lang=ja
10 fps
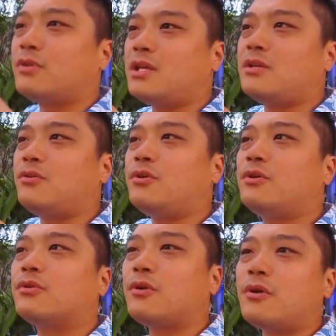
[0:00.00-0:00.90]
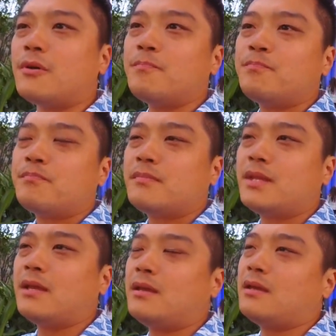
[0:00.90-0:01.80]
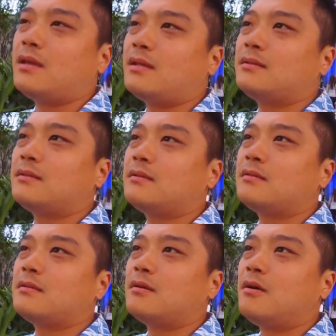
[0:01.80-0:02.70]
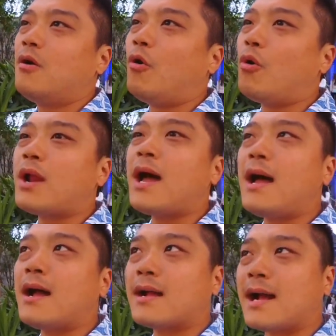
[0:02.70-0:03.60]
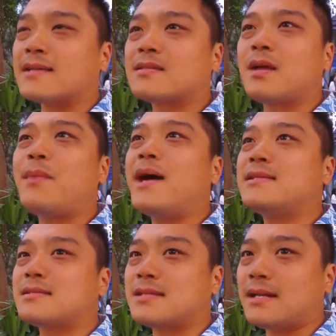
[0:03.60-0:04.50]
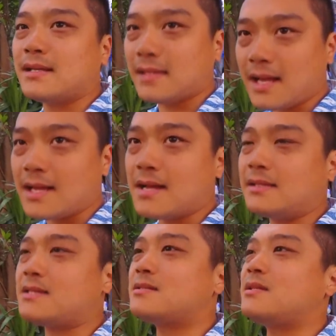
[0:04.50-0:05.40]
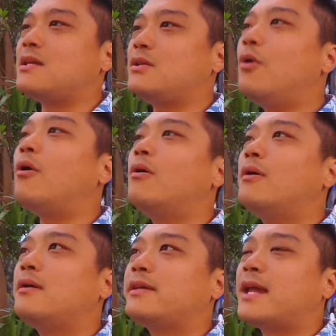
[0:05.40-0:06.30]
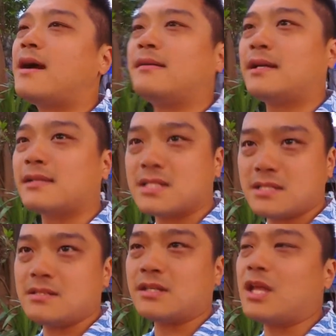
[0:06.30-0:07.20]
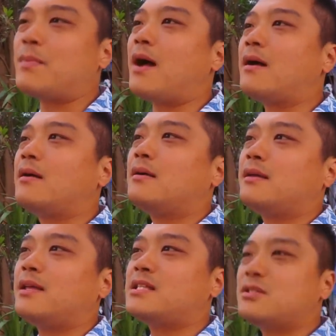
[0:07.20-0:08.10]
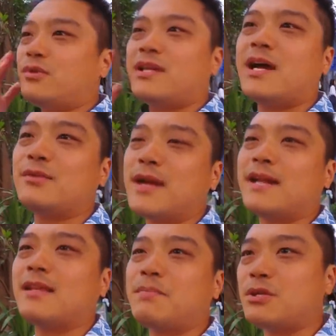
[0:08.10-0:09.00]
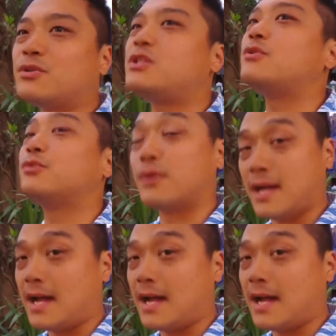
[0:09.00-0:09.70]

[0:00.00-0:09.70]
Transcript: にいろいろと、えー、ホラーカスタマイズされたディズニーのキャラクターたち例えば、えー、血のりが塗られたピノキオとか、